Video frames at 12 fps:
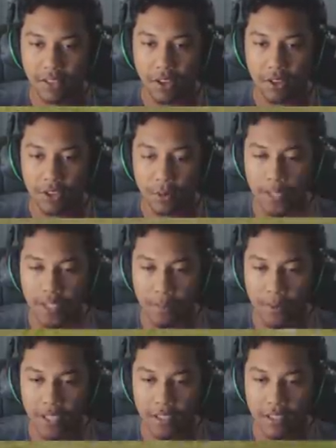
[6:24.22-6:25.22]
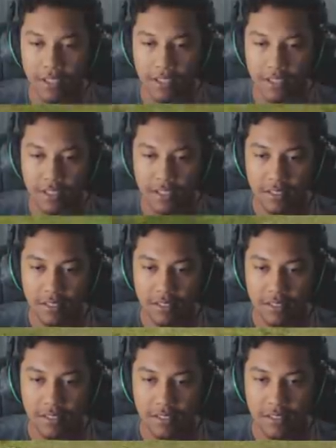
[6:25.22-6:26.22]
Ó, dropa aqui na pedra.
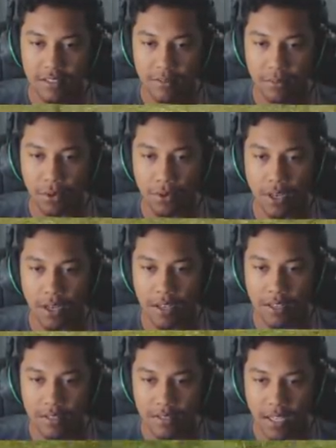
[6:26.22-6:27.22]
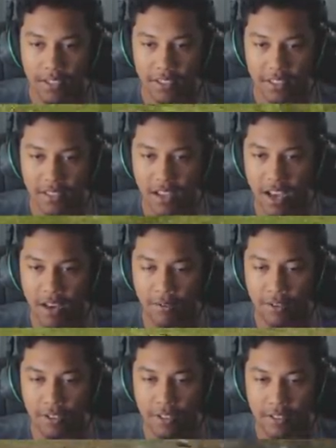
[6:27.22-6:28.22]
Boa. Tá aqui nessa
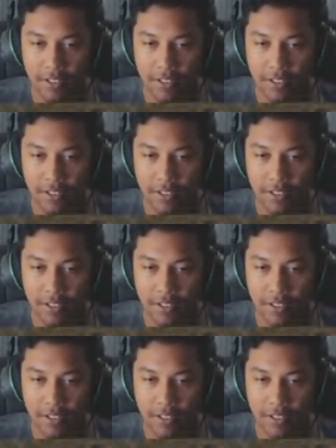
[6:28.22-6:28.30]
árvore.